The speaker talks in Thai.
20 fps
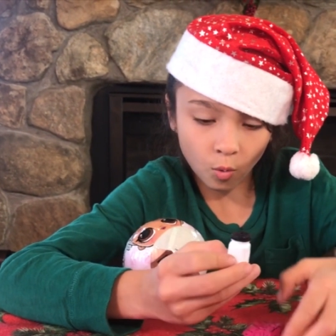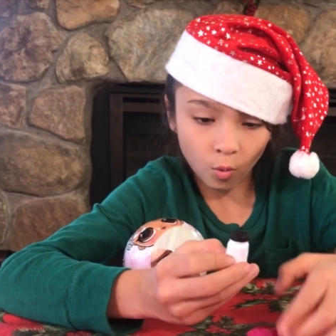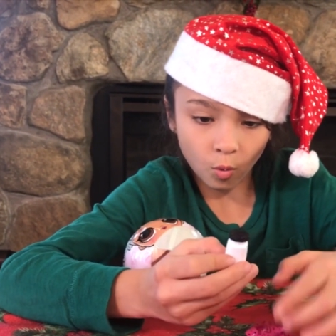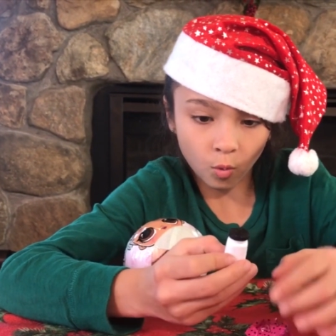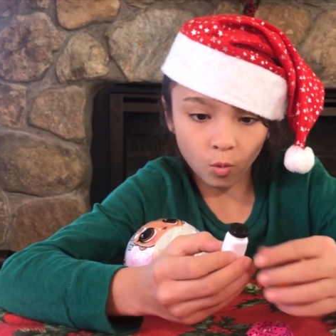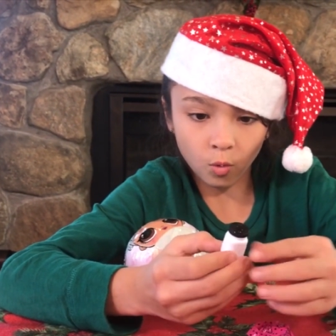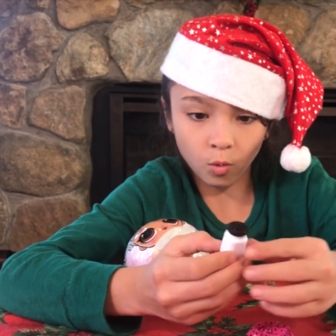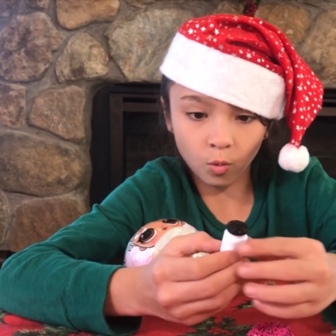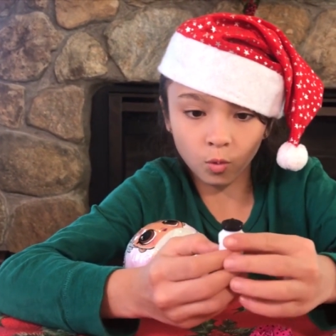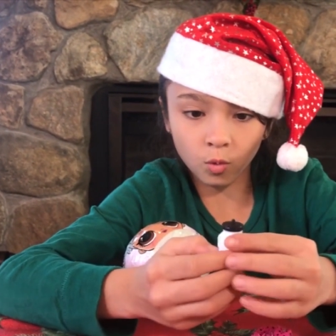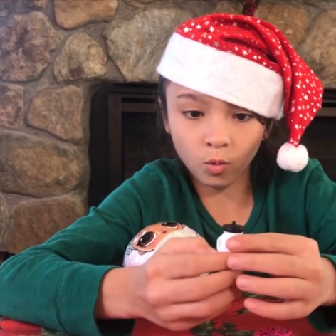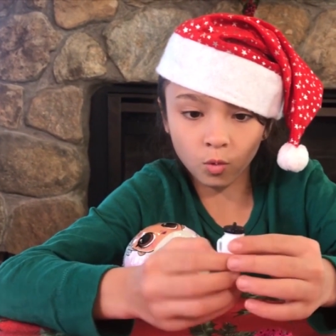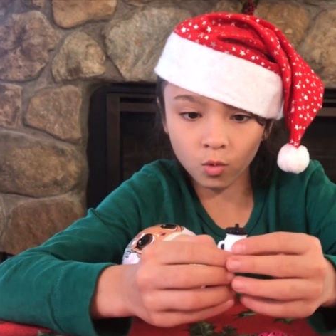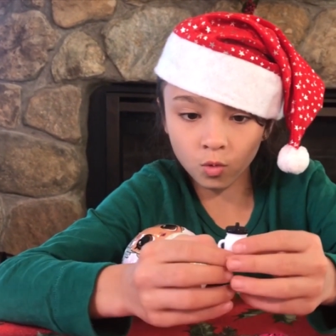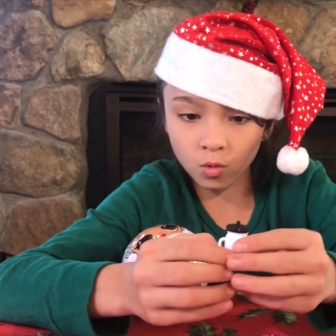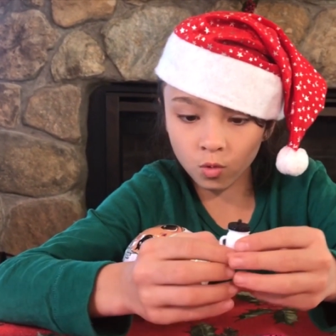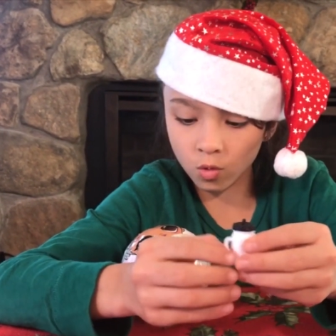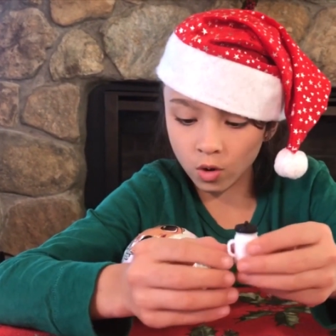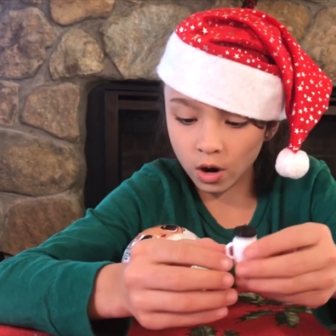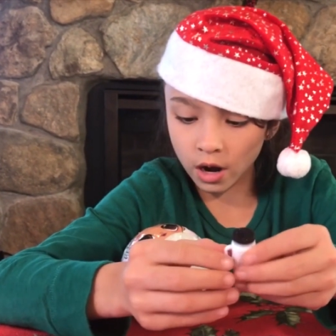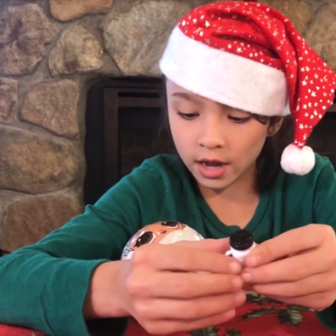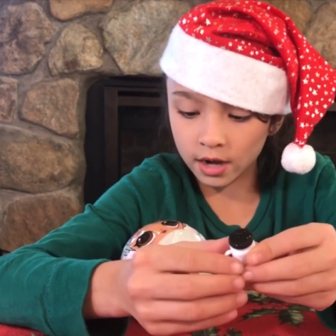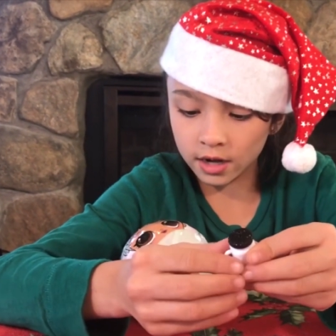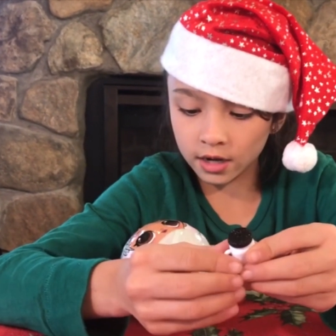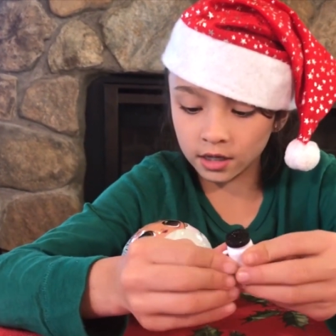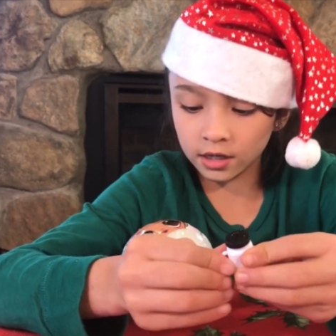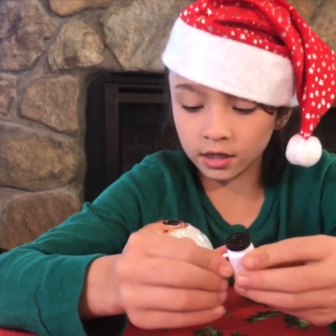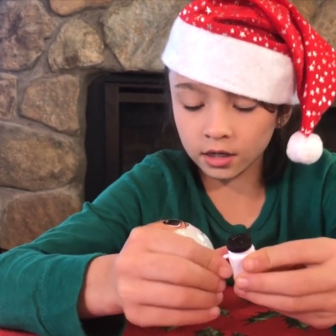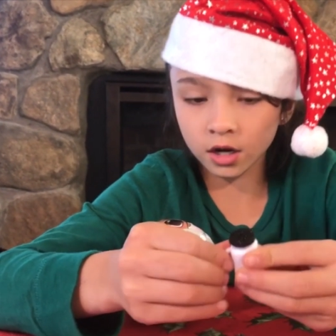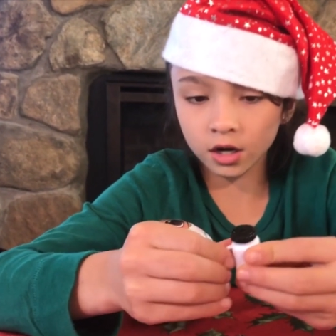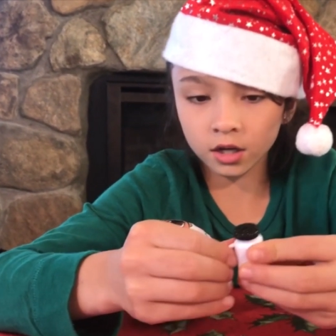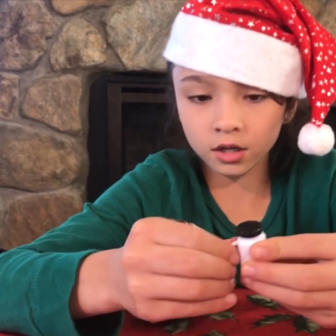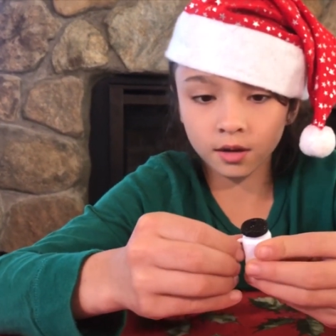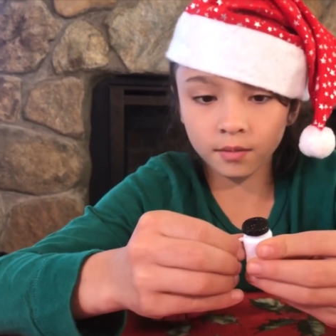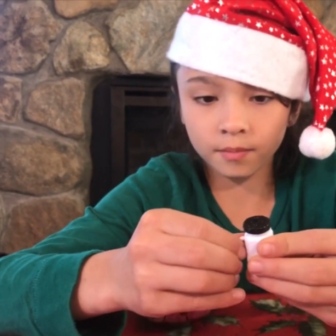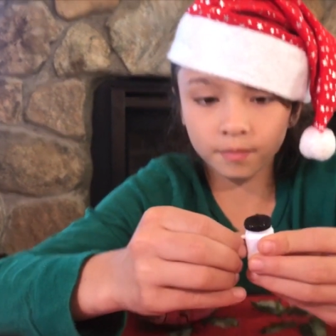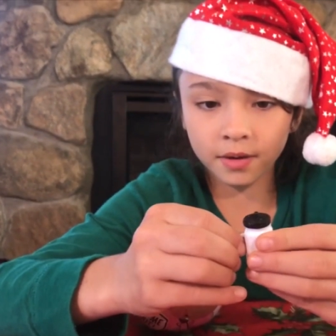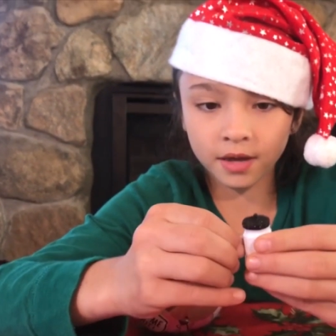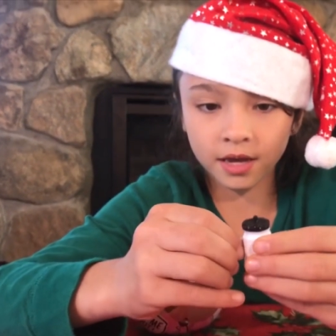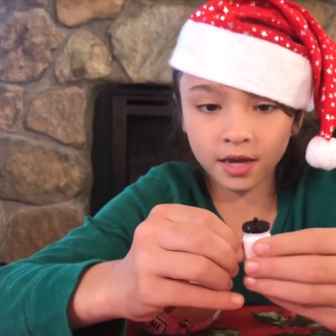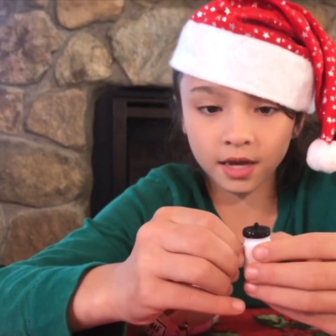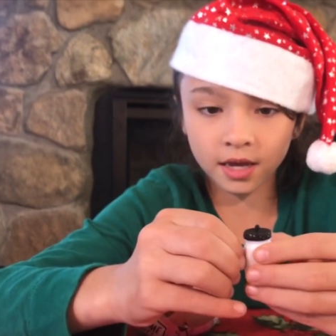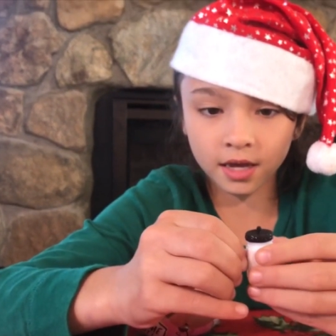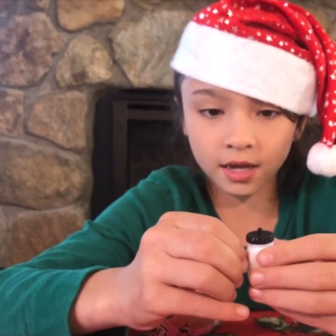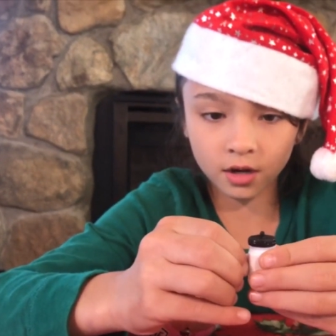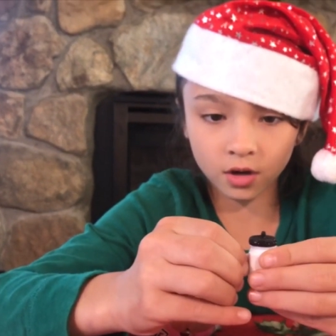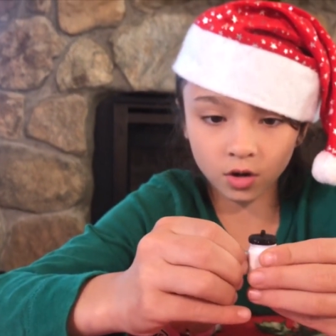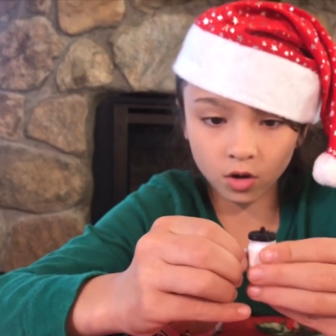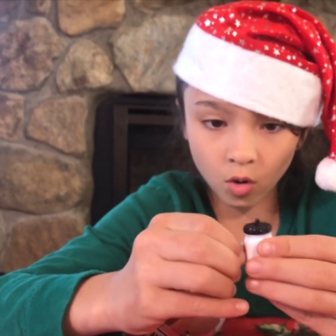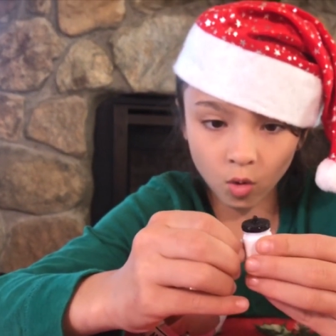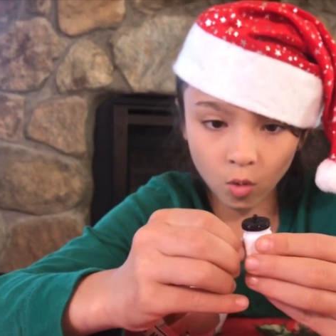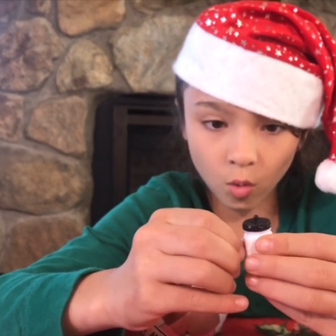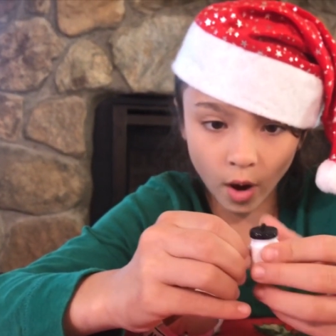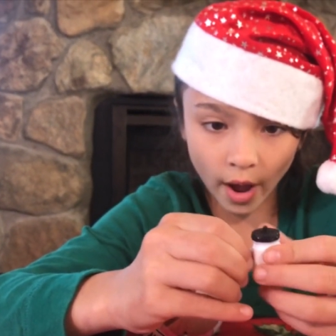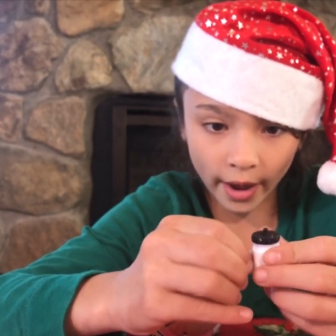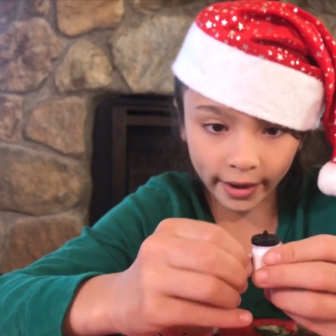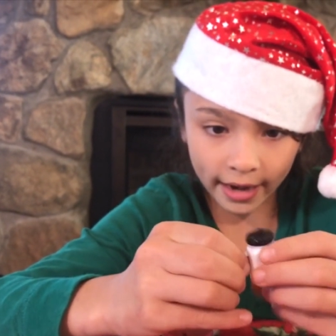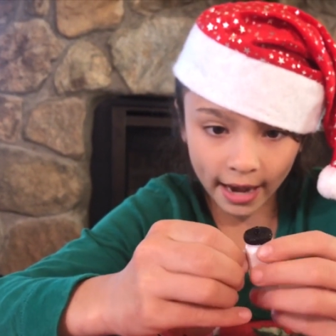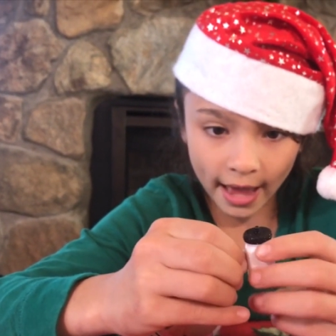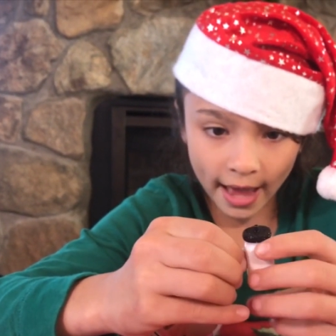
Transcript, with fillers: โอ้โหอันนี้ก็จะเป็นขวด